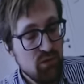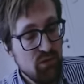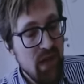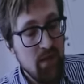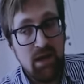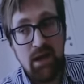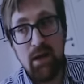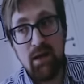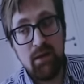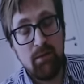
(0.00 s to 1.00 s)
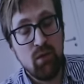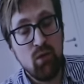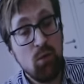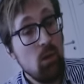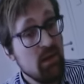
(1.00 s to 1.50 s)
Psychopharmaka ähm,
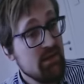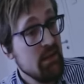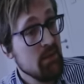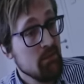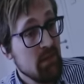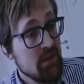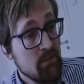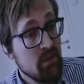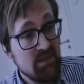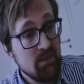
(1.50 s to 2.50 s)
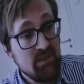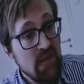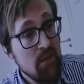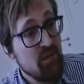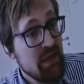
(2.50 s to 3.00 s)
Chlorpromazin hat im Prinzip
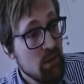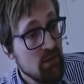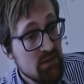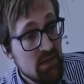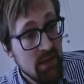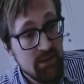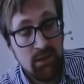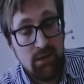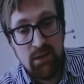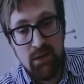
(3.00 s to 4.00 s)
dieselbe Fettlöslichkeit.